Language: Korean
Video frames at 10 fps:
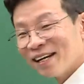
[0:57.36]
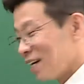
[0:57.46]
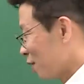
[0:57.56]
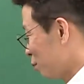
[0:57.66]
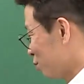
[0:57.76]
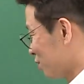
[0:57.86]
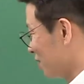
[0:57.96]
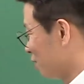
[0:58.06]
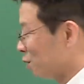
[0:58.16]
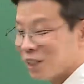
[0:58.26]
생각해 볼 수
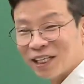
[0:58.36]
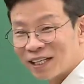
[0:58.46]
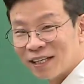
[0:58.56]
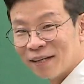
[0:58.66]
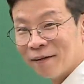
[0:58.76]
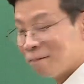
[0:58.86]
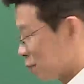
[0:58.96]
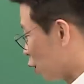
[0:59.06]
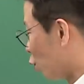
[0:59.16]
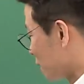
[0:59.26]
있는 것이
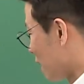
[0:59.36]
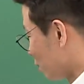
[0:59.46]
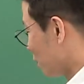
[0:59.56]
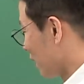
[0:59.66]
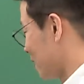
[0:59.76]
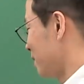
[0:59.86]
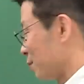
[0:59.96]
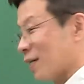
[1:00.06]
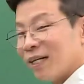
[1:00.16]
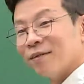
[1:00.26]
여사건의
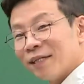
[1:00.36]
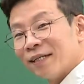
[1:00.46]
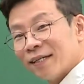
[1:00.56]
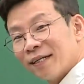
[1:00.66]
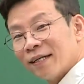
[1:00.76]
아이디어라는 거예